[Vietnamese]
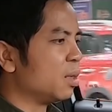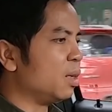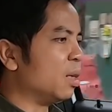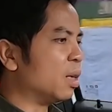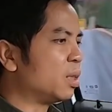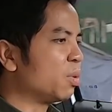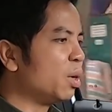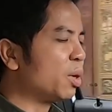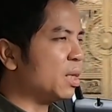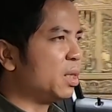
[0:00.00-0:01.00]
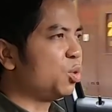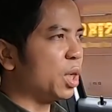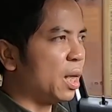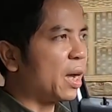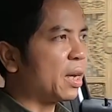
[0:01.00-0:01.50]
Thì trong cái điều kiện di
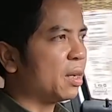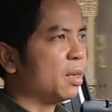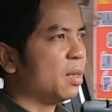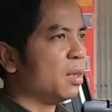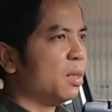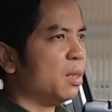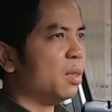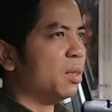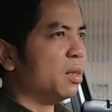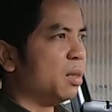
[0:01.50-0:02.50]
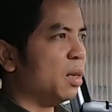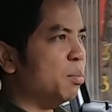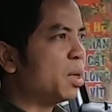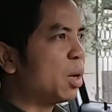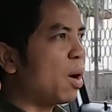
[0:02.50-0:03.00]
chuyển này
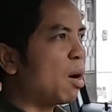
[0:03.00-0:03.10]
thì mức tiêu